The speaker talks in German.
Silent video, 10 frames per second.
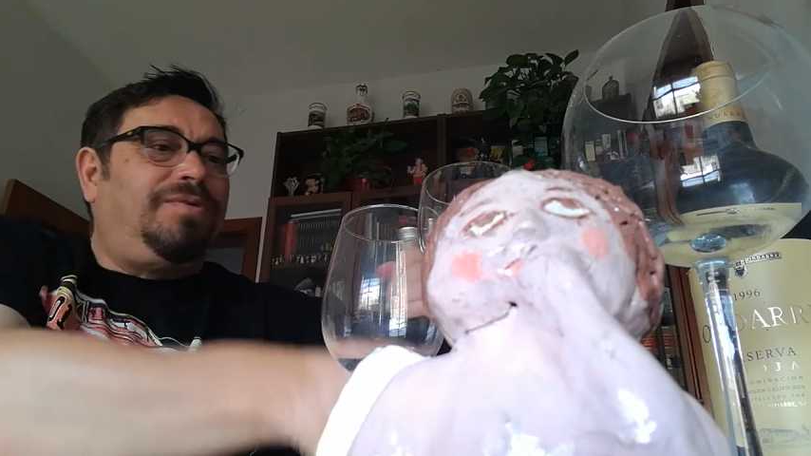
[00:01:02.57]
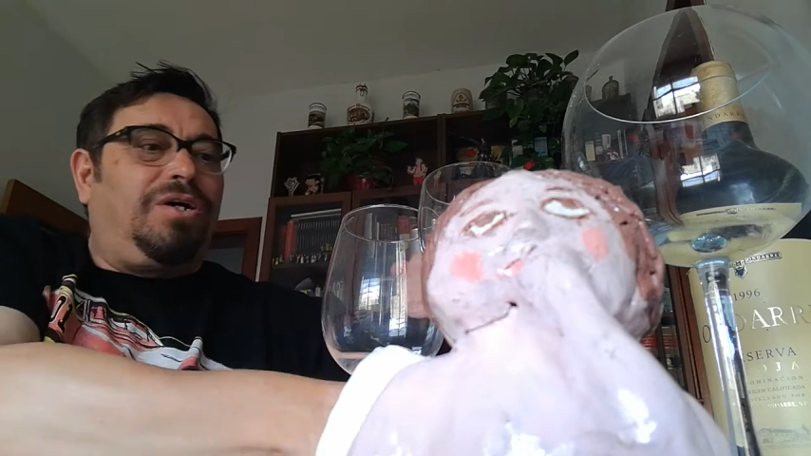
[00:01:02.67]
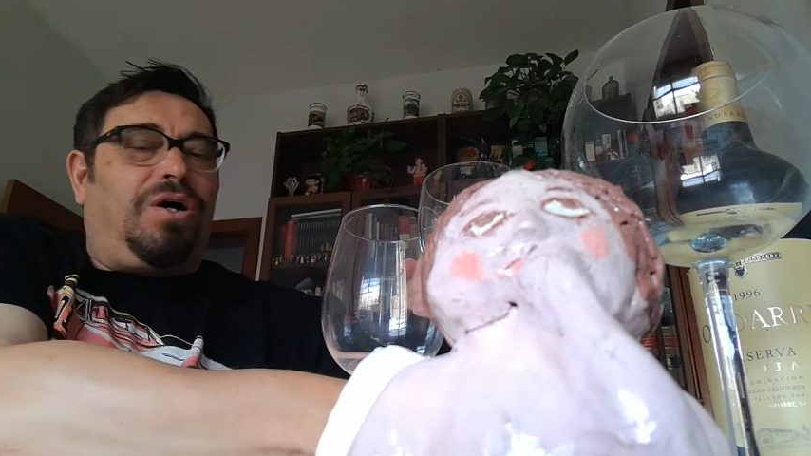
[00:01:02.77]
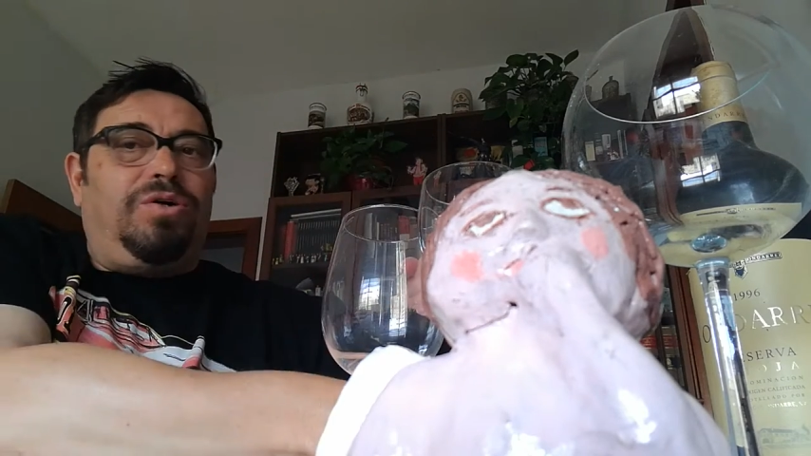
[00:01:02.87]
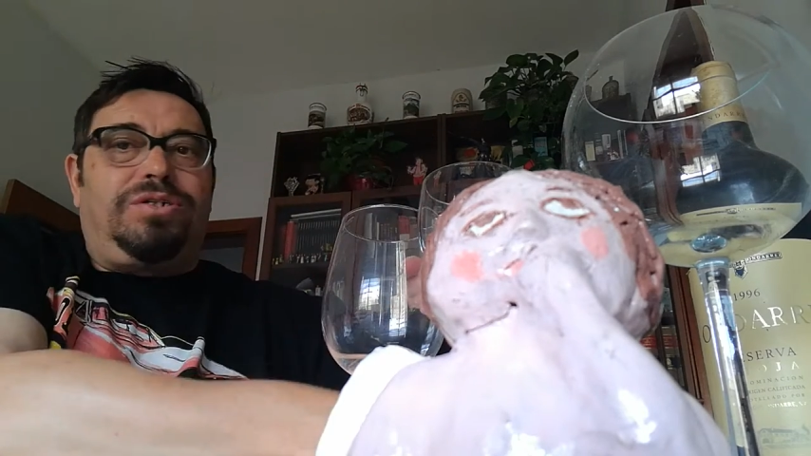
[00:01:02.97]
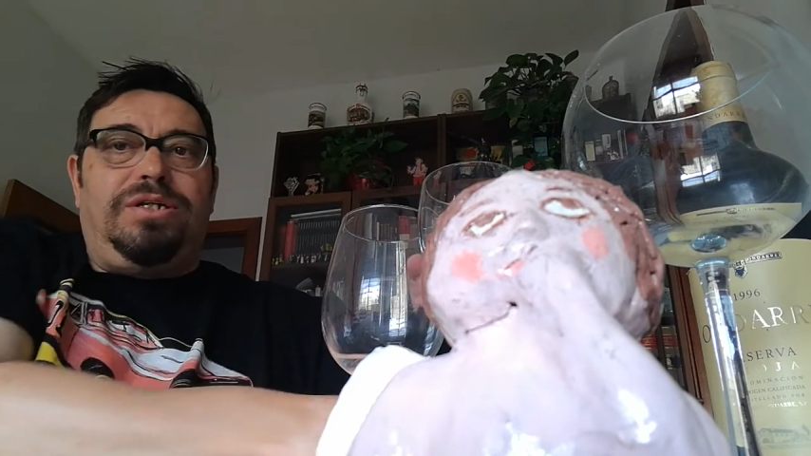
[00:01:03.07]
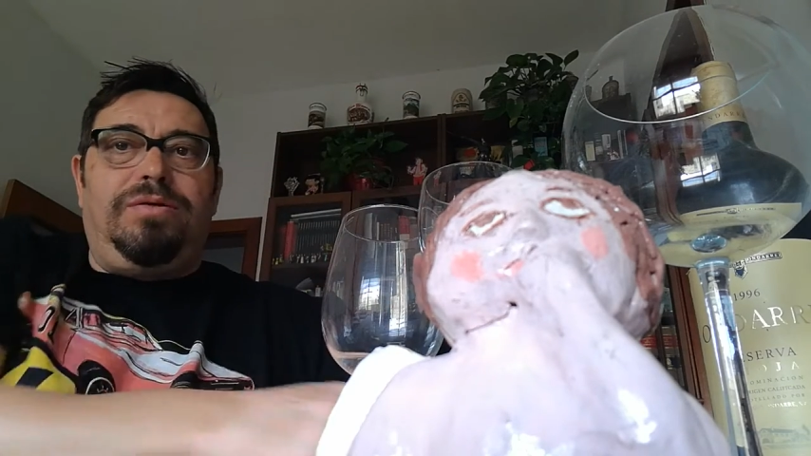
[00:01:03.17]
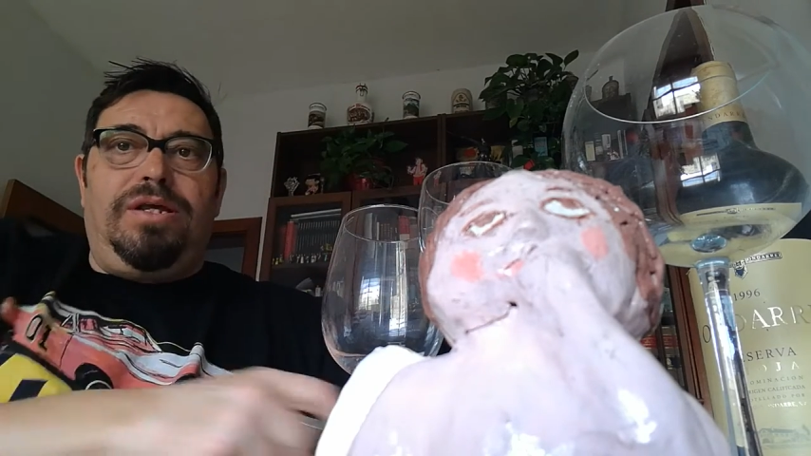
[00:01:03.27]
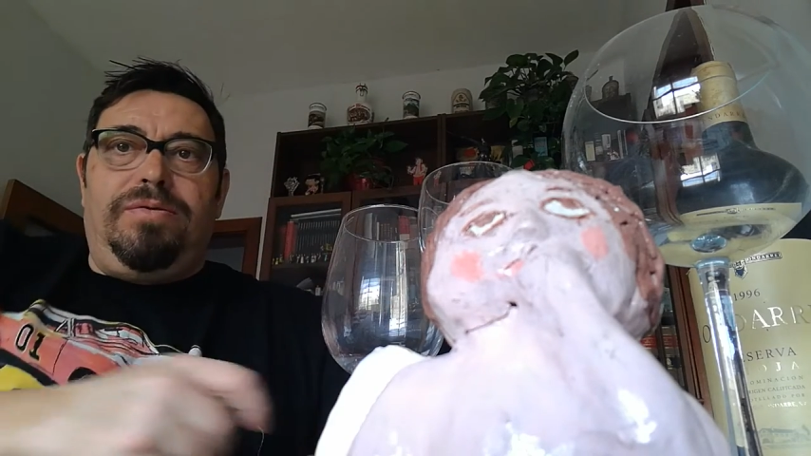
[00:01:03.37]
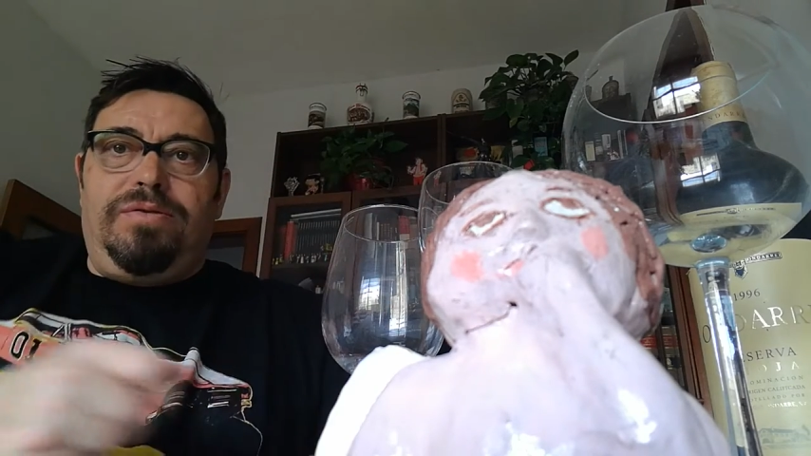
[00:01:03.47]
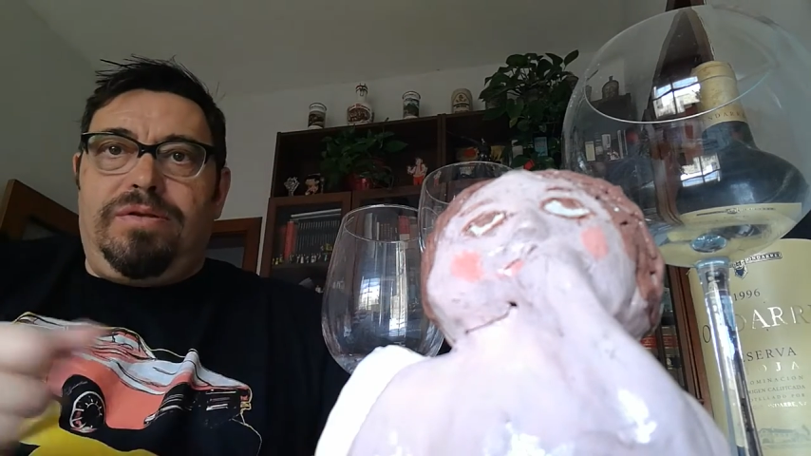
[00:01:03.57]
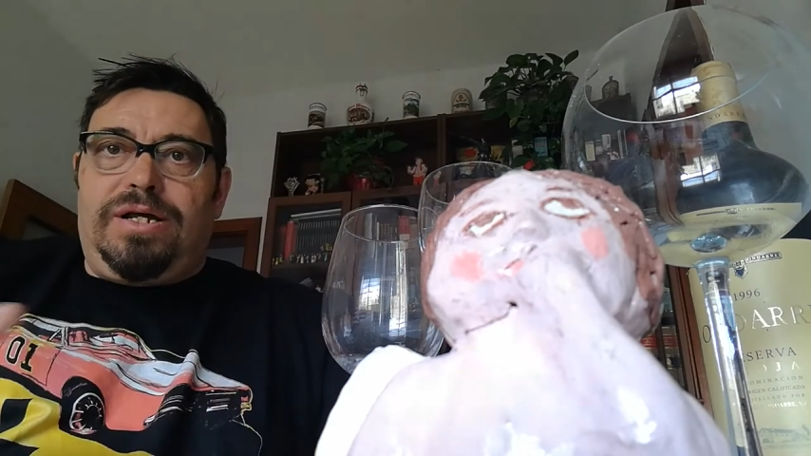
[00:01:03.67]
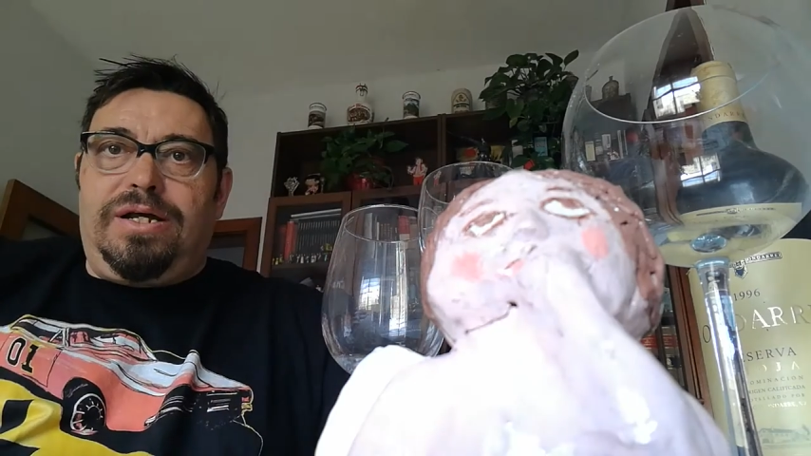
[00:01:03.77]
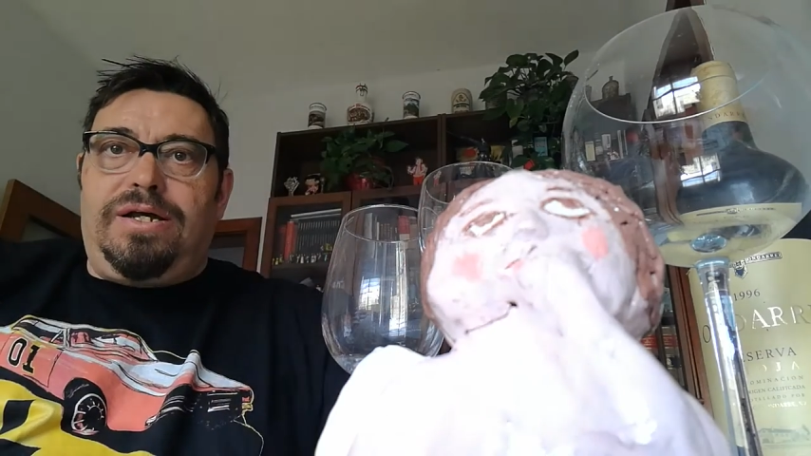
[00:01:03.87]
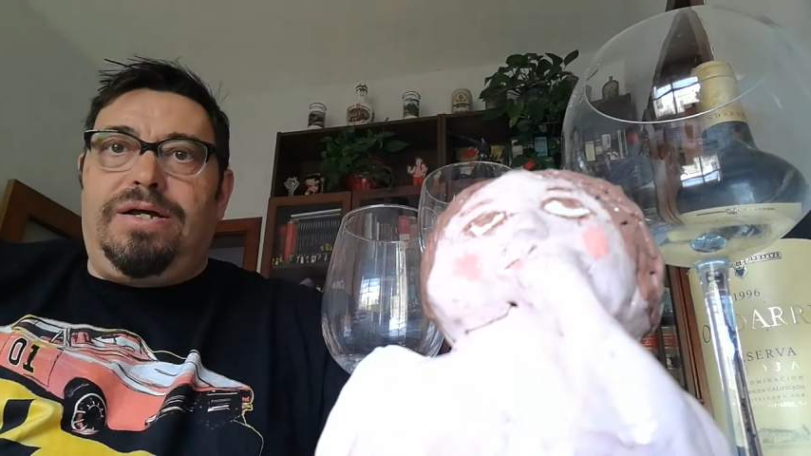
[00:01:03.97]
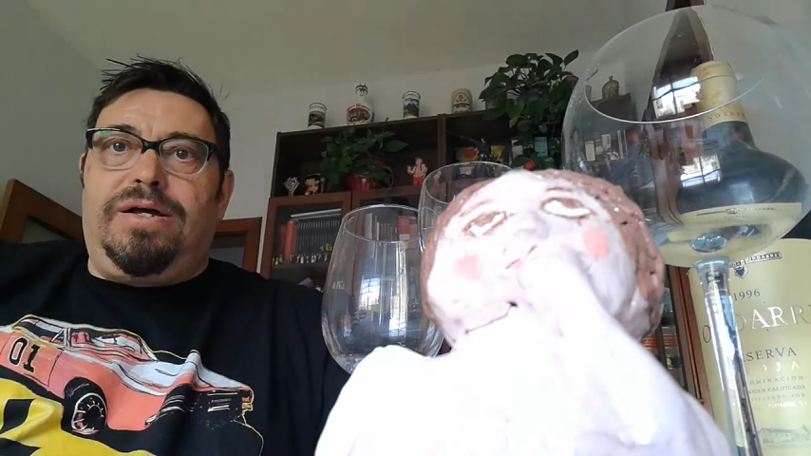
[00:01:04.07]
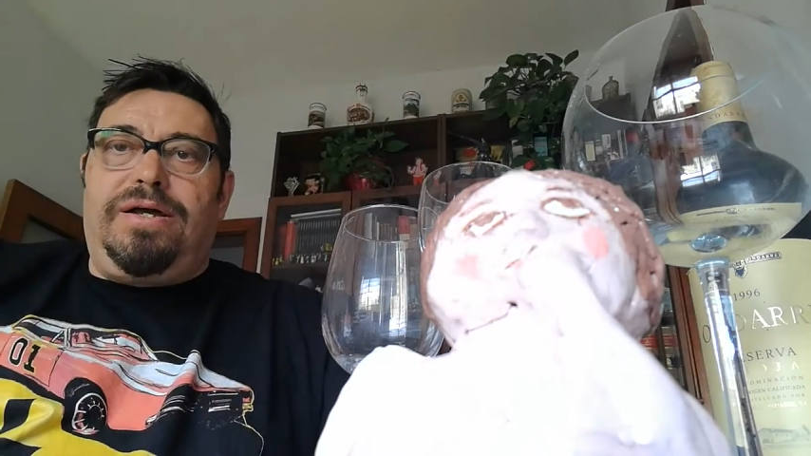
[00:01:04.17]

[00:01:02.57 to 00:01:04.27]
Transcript: wieder raus, in, in der,